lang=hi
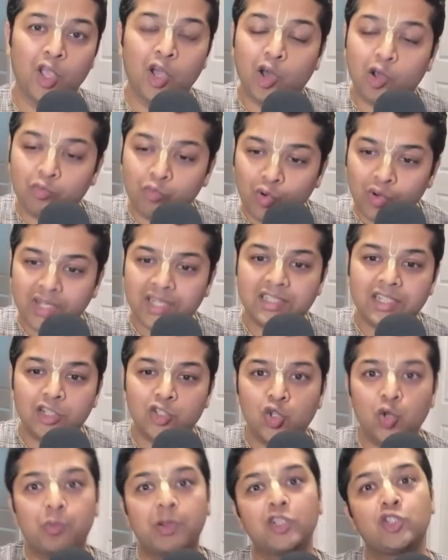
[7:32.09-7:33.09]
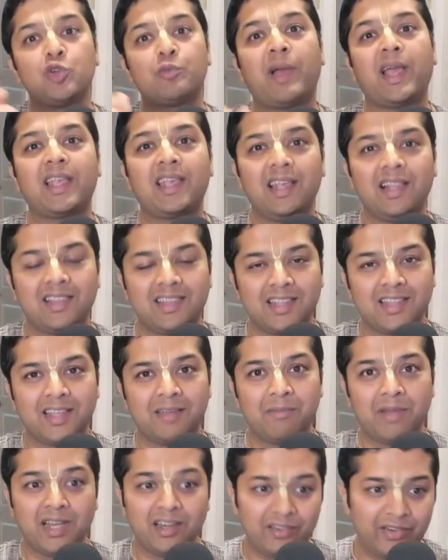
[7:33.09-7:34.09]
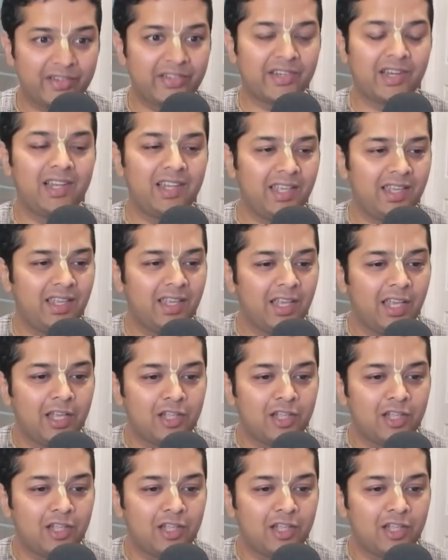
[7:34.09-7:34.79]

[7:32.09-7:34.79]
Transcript: और वो उनके साथ छुपन छुपाई खेलते थे मतलब लिटरली